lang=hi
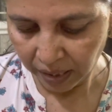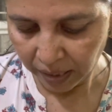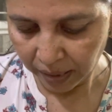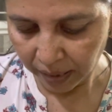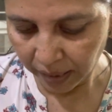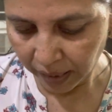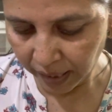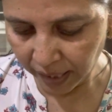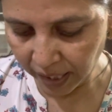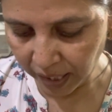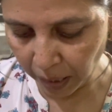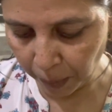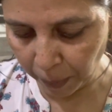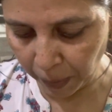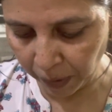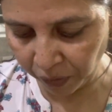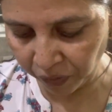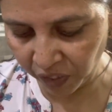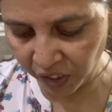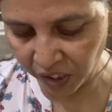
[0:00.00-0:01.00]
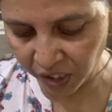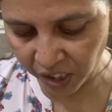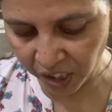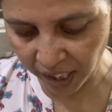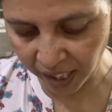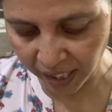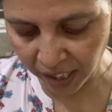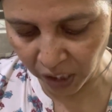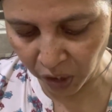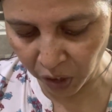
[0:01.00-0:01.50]
गिरने के बाद फिर
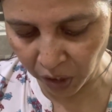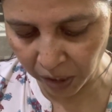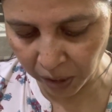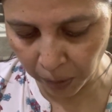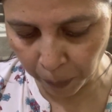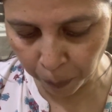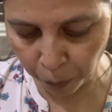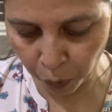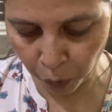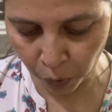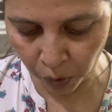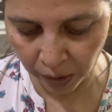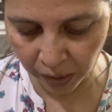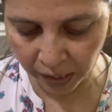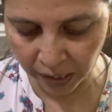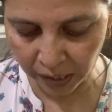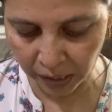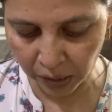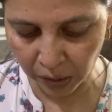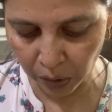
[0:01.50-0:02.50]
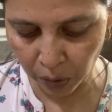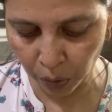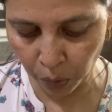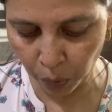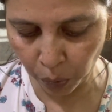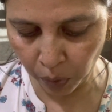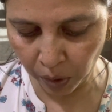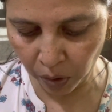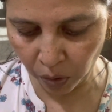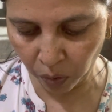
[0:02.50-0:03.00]
चाय के कप को क्लीन
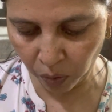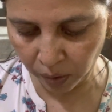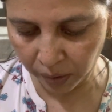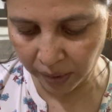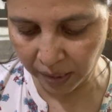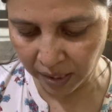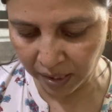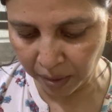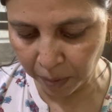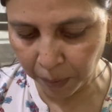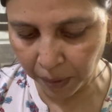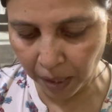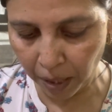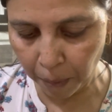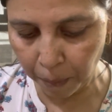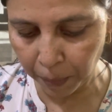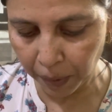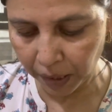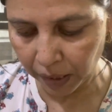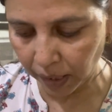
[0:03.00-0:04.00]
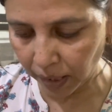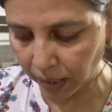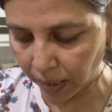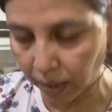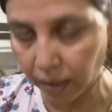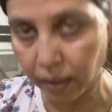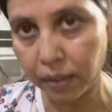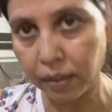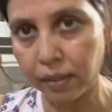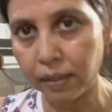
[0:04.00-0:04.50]
करो एंड ऑल दैट से तो काम बढ़ता है